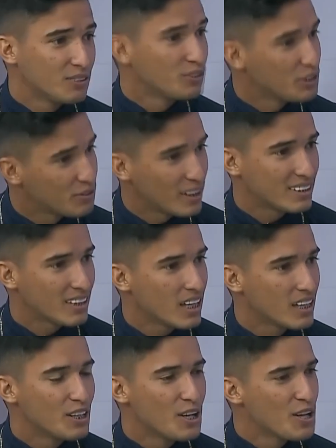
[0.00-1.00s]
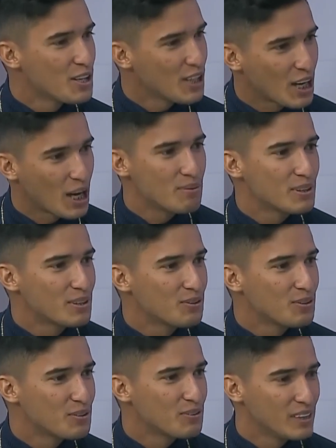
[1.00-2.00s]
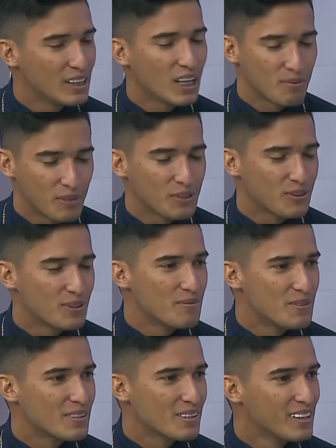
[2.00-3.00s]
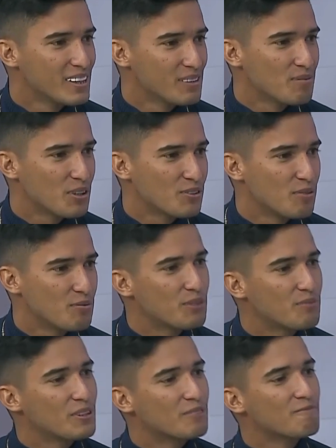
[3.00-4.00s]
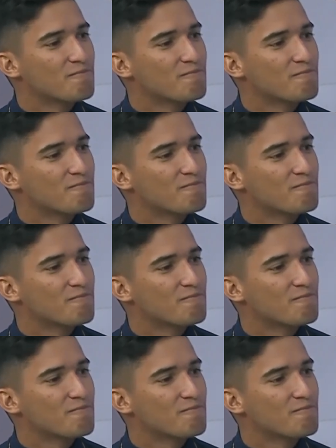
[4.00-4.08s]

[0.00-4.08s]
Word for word: o vídeo vai sair. E acaba que surge o vídeo e ela me ajuda muito. Que coisa me ajuda boa. muito mesmo.